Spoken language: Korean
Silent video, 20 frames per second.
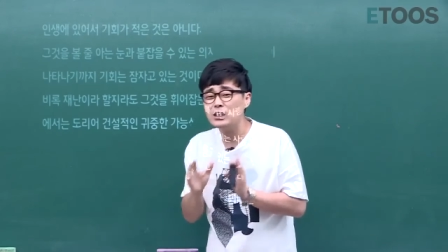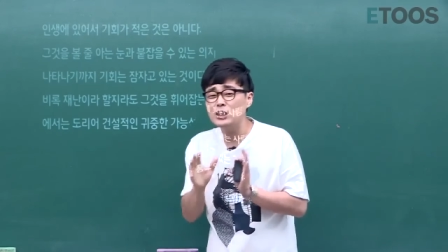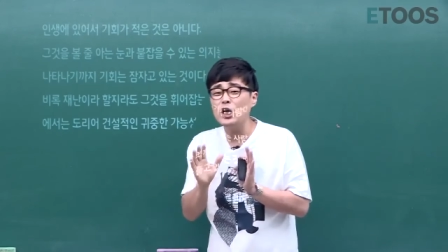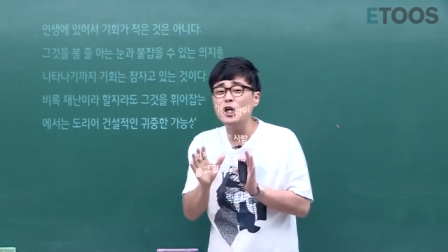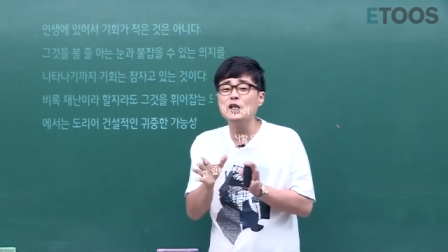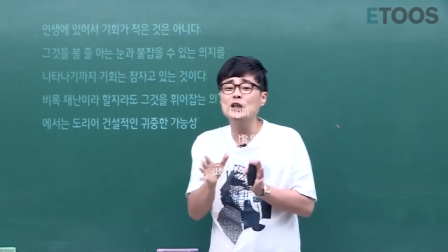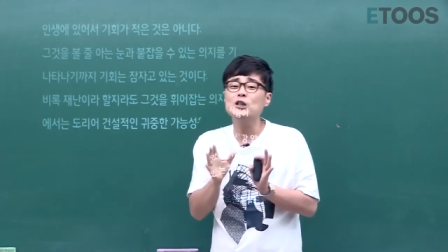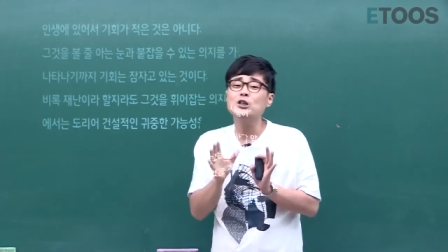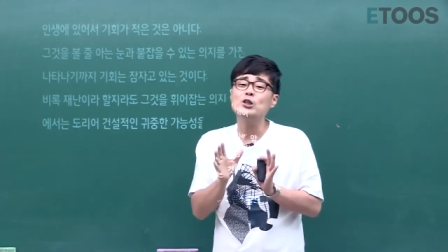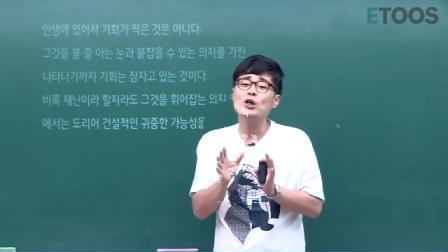
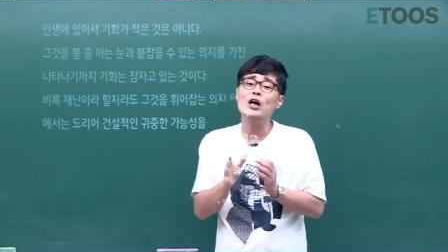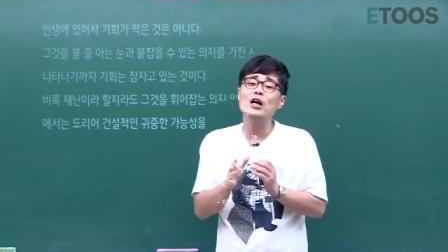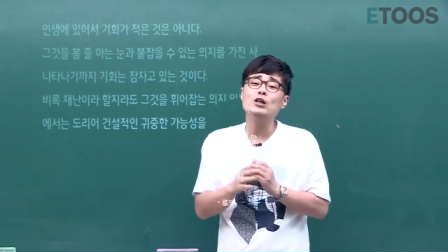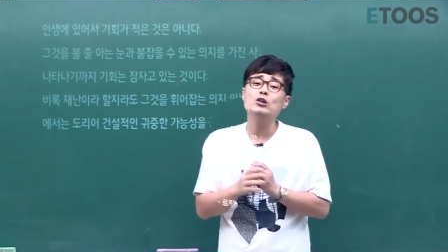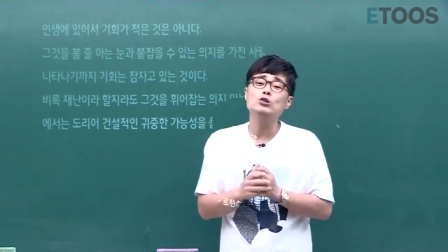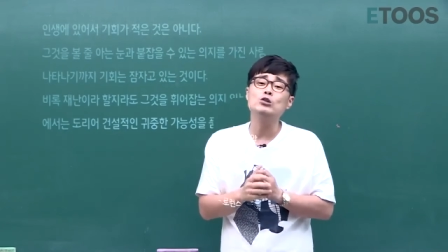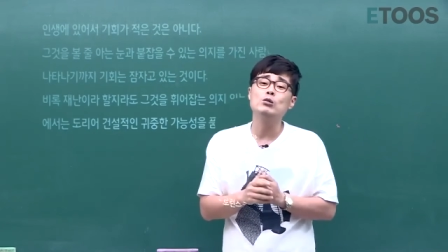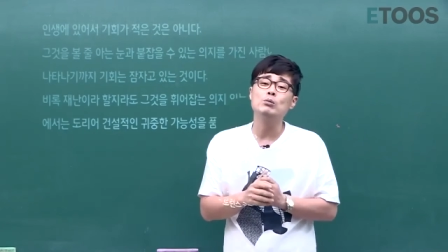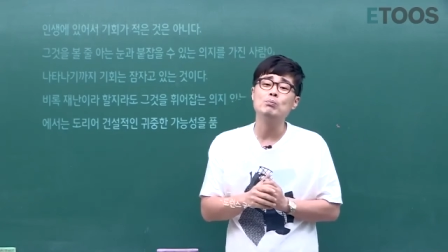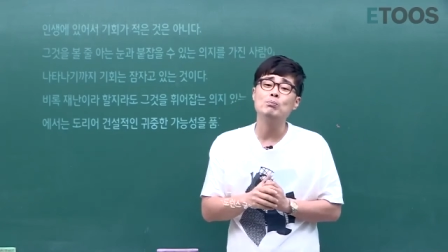
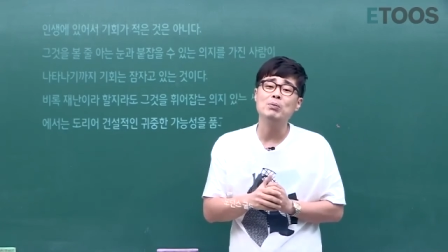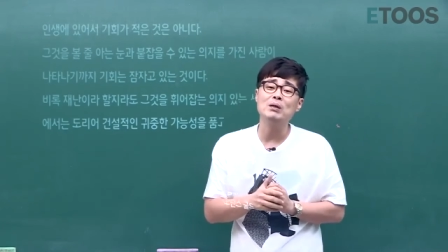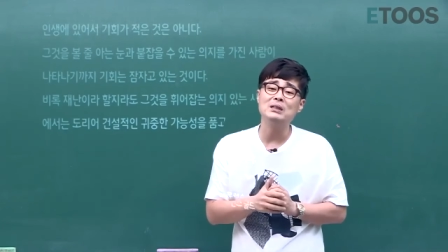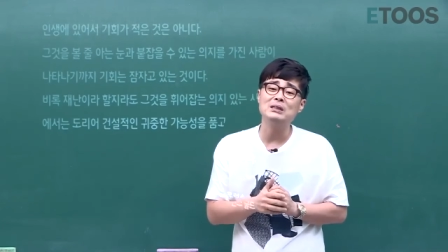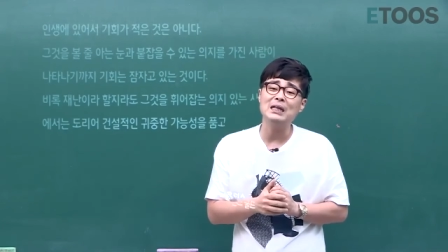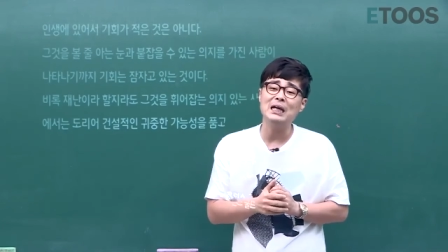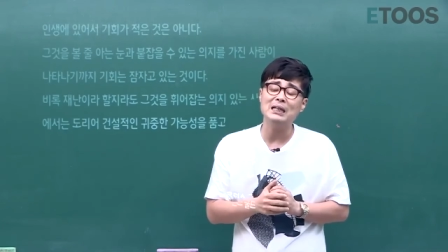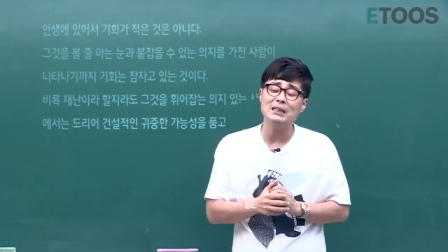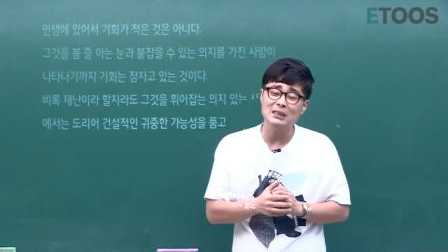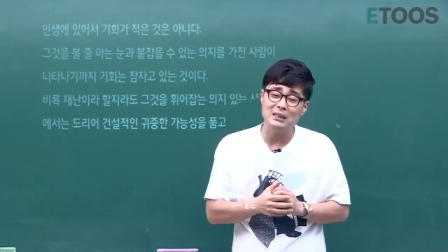철저한
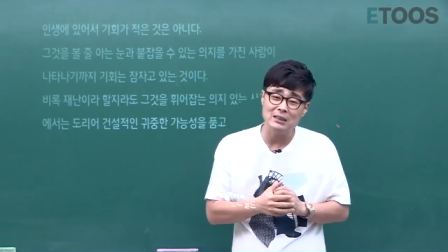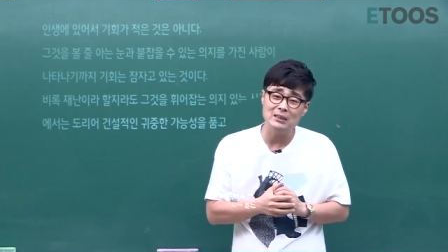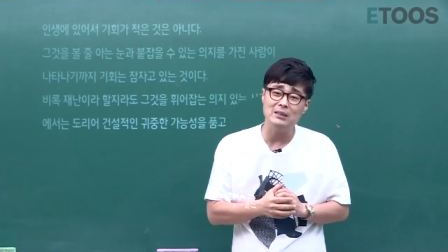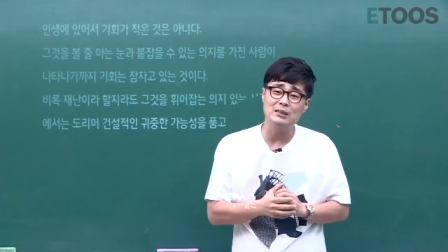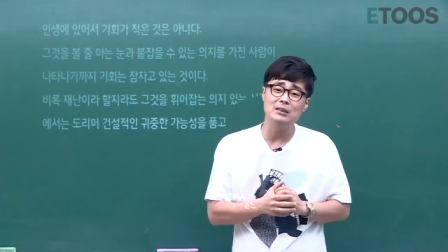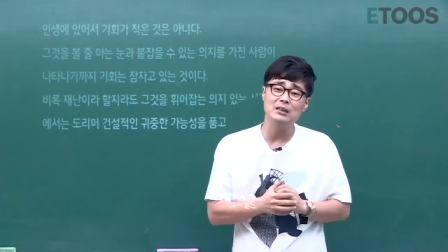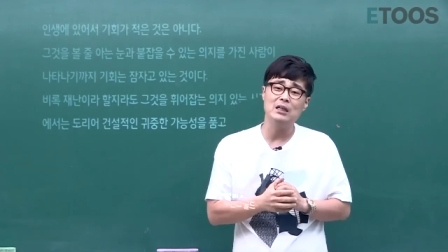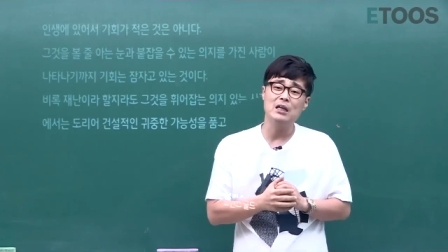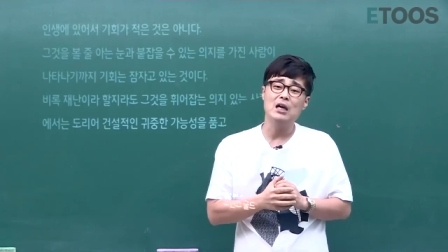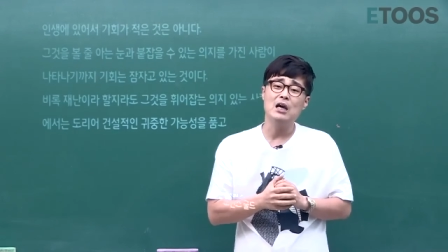준비를
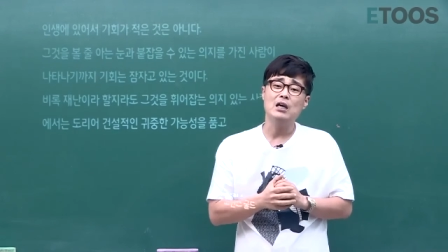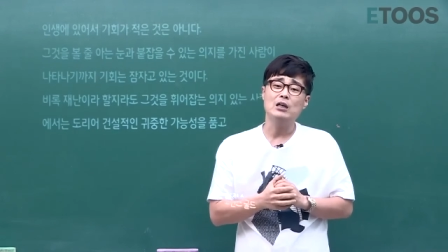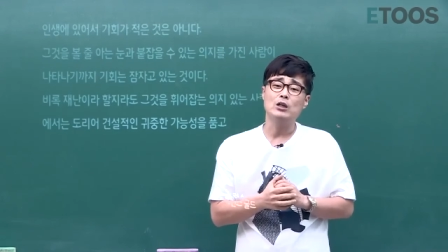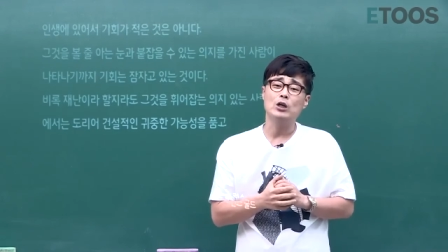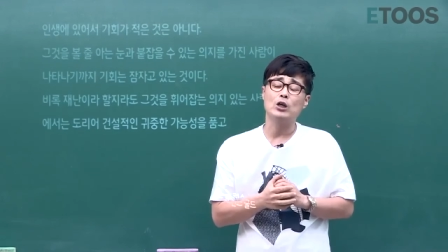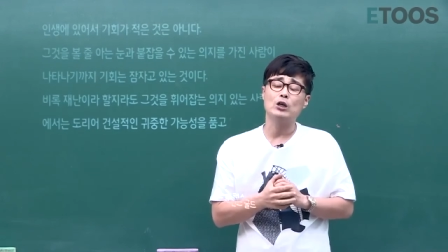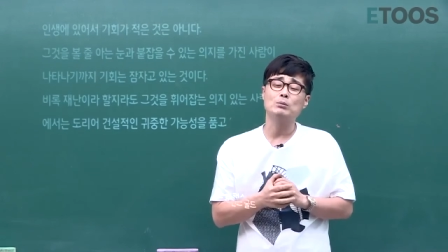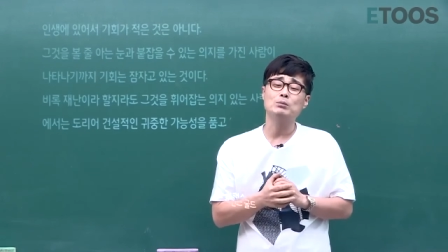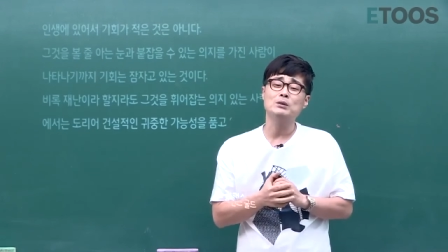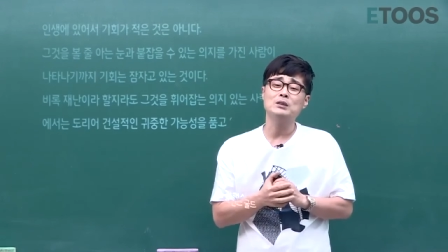하시는
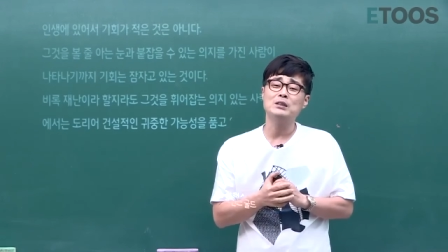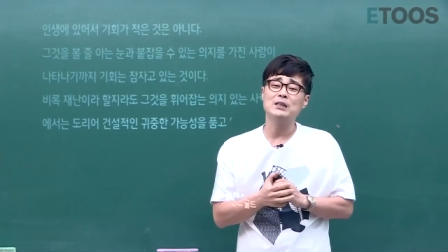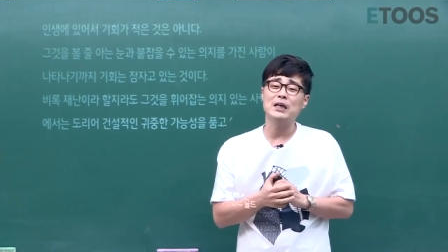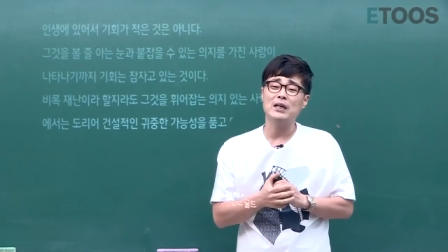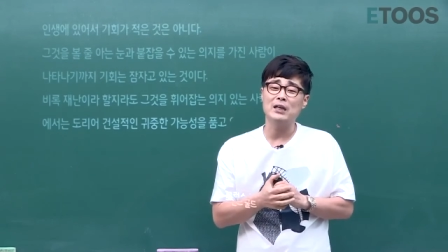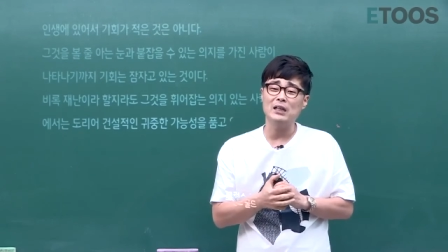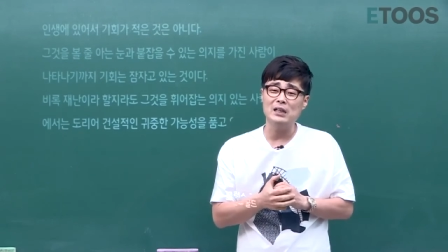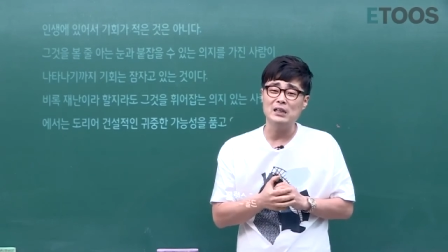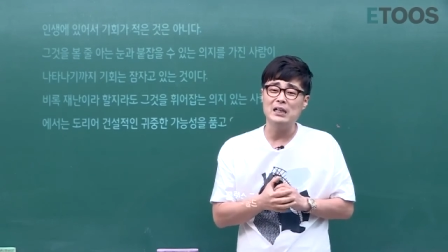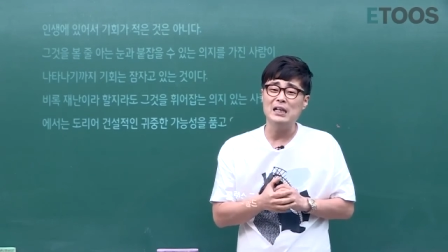여러분이
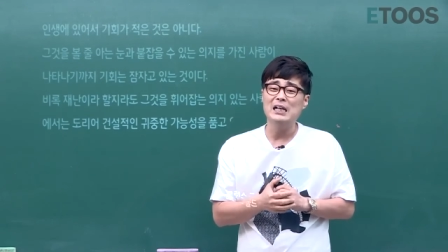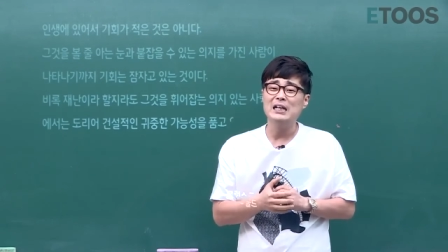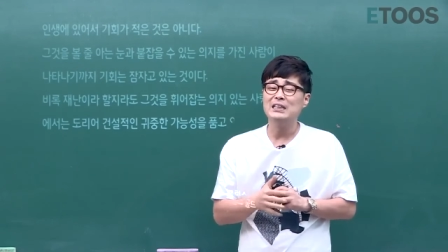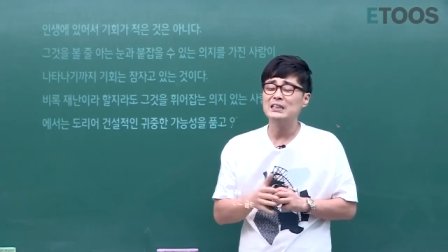되길